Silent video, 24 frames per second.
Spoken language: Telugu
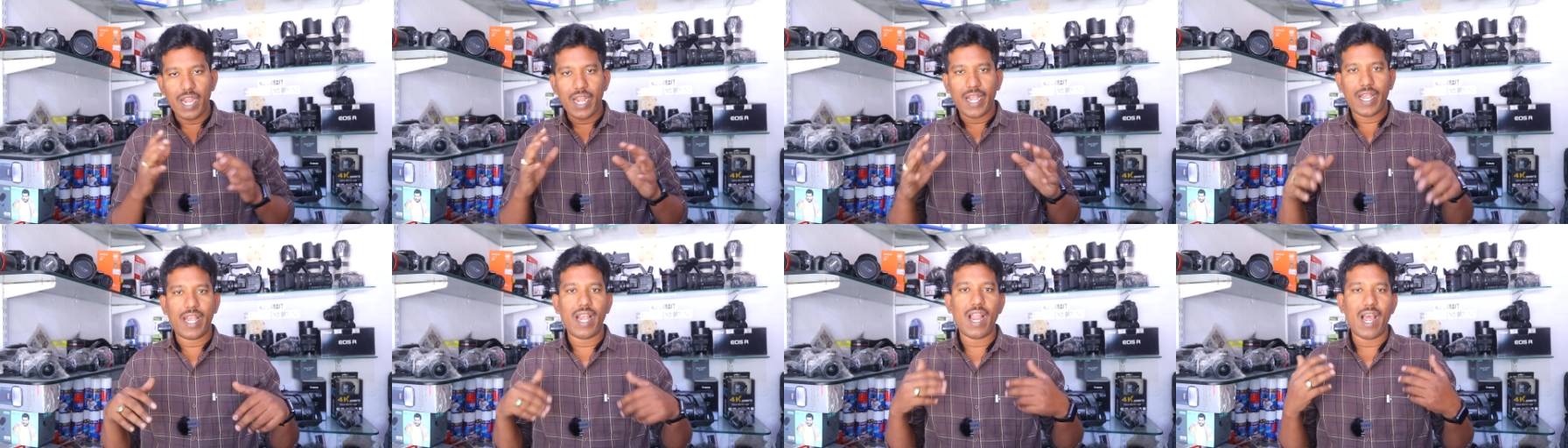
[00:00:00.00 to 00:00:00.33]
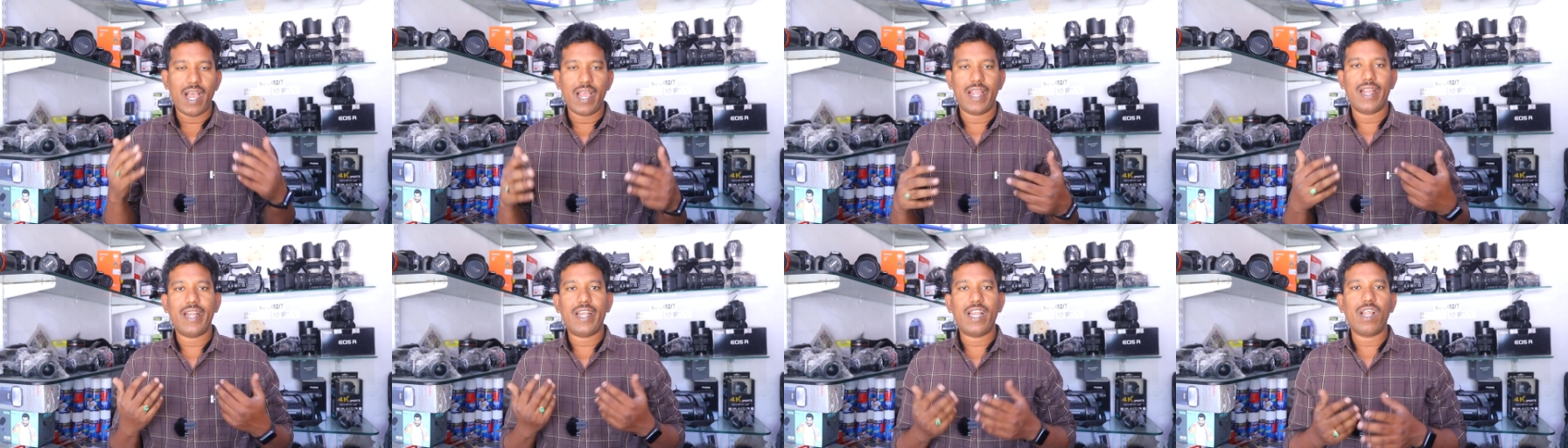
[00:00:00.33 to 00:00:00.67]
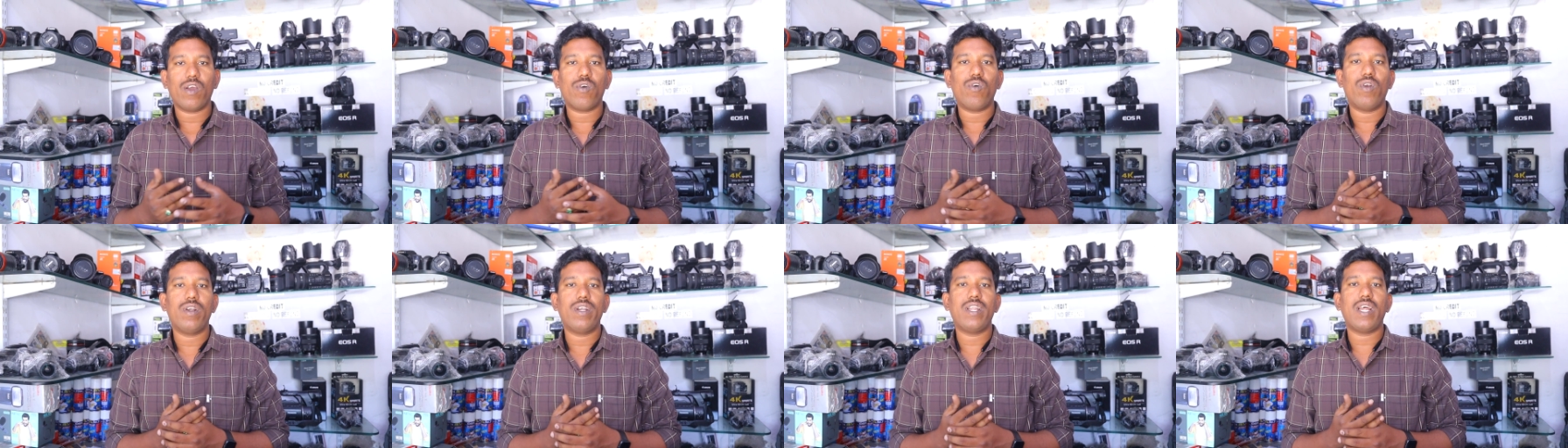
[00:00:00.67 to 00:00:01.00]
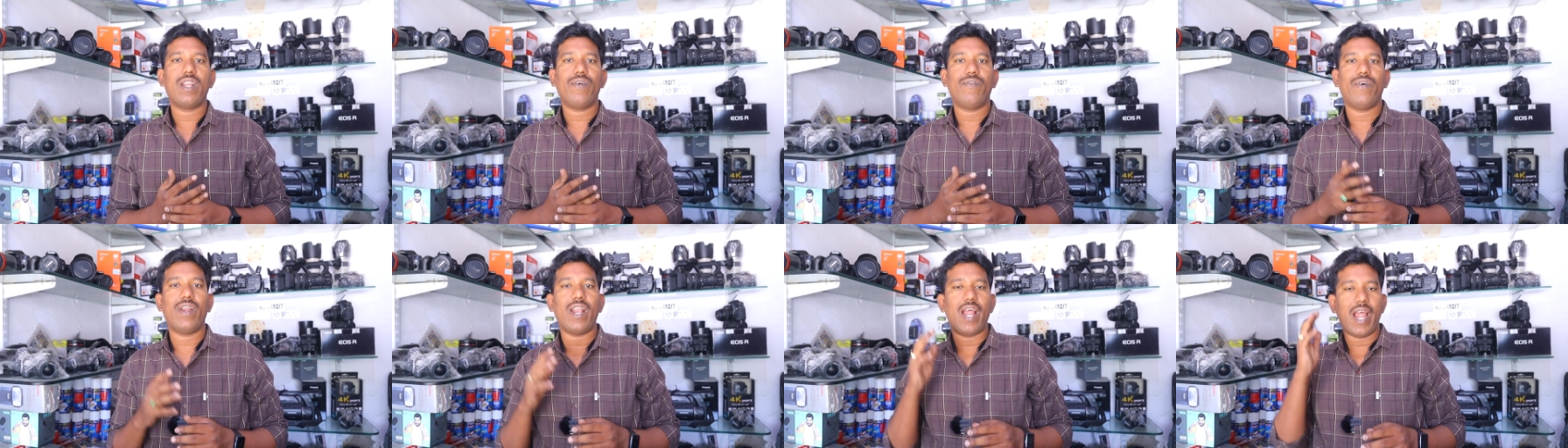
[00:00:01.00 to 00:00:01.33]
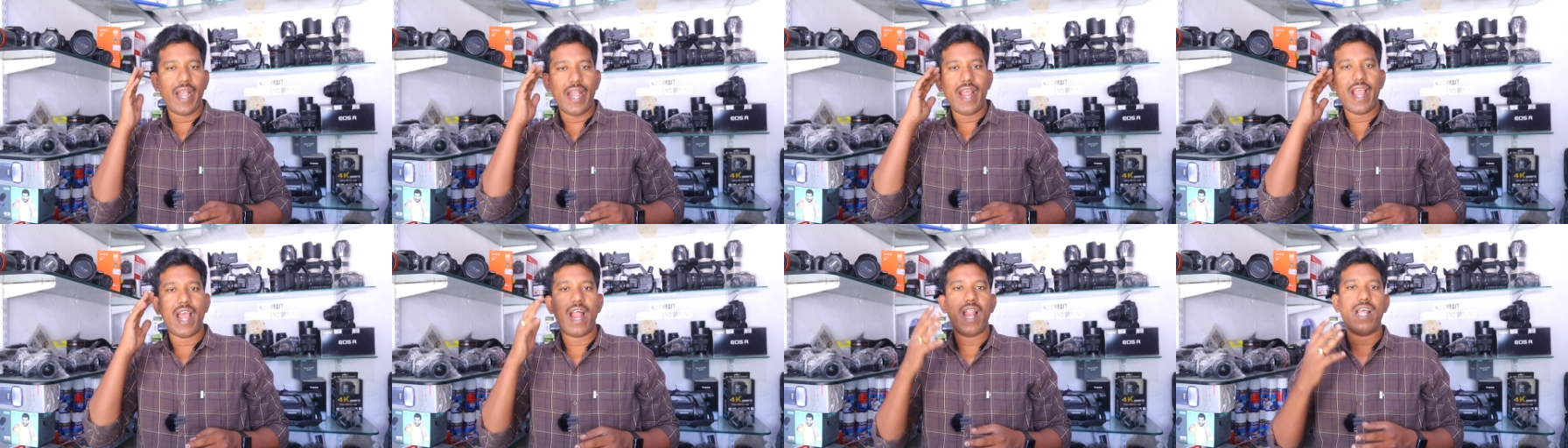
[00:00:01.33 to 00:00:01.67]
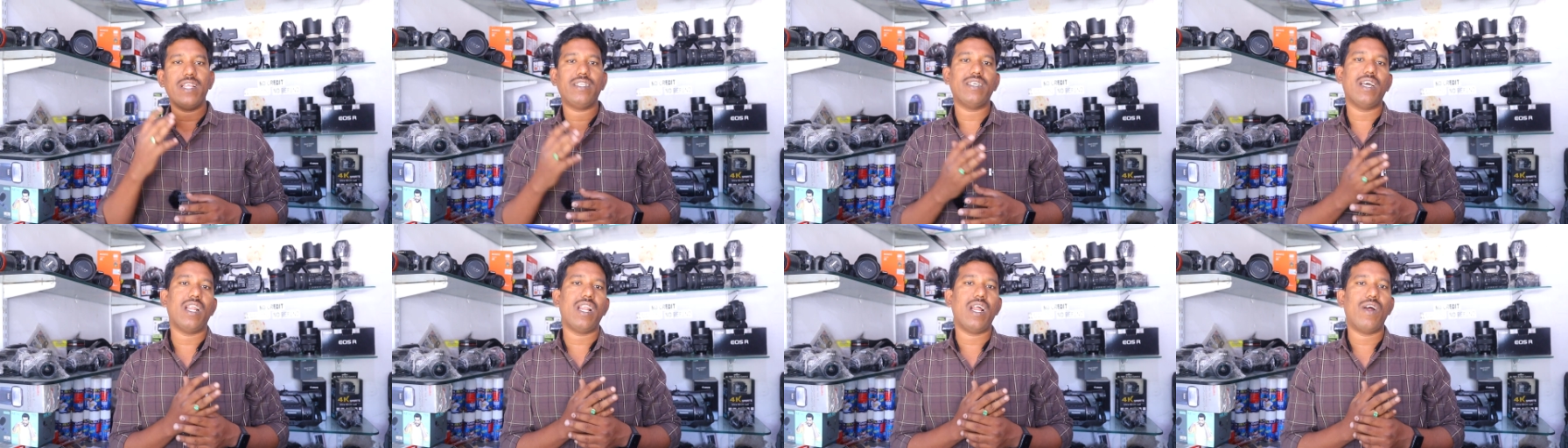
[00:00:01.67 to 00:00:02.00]
ఇట్లా ఇట్లా కొంటారు వాళ్ళ
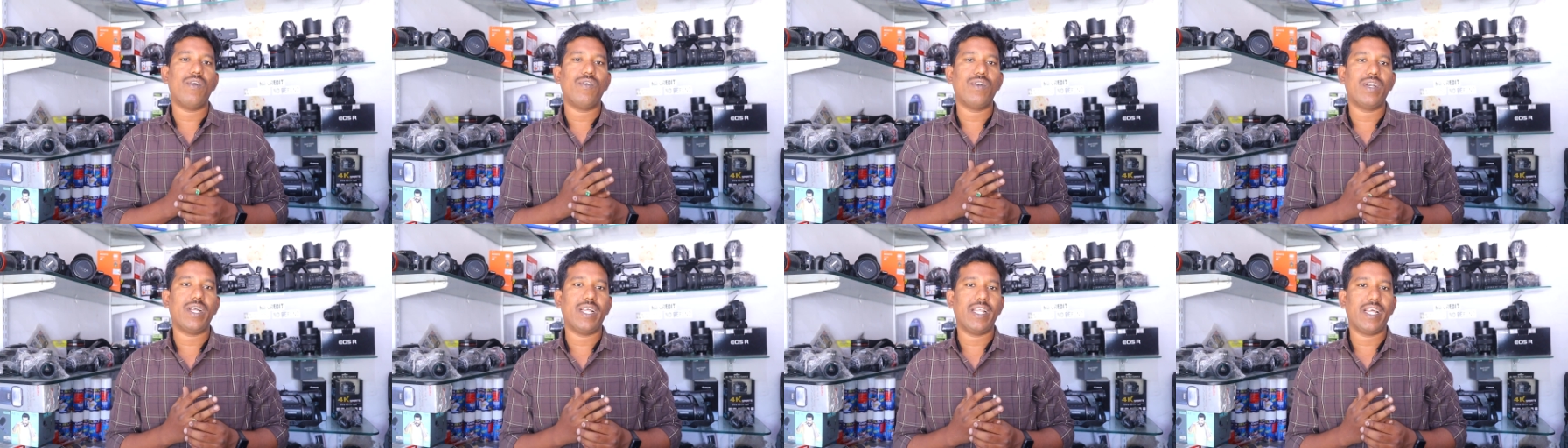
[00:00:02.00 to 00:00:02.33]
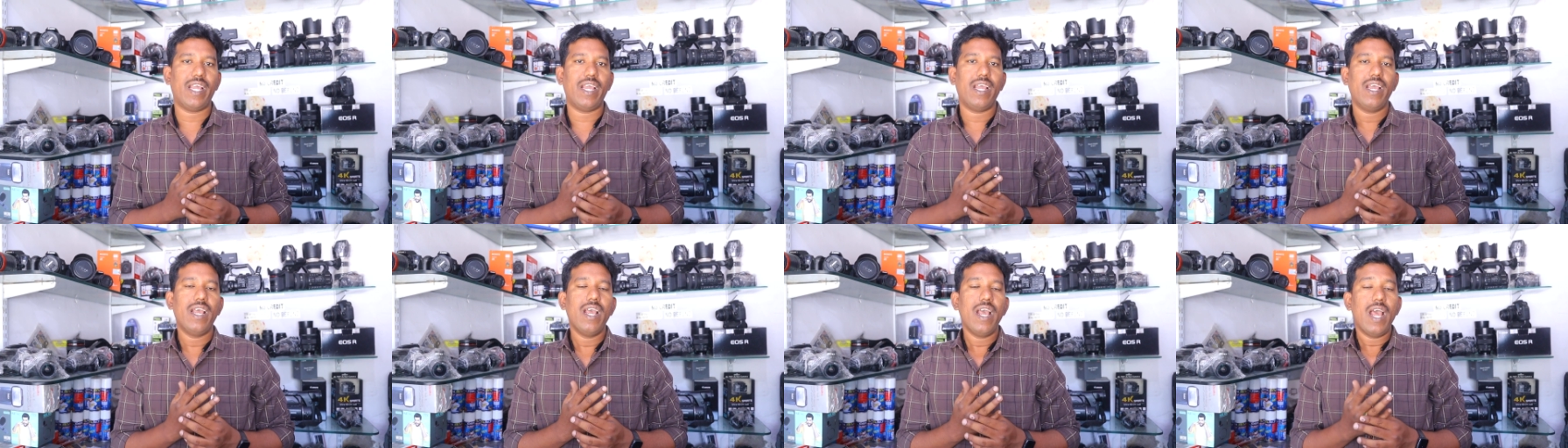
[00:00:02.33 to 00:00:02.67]
ఐడియాలజీ అలా ఉంటుంది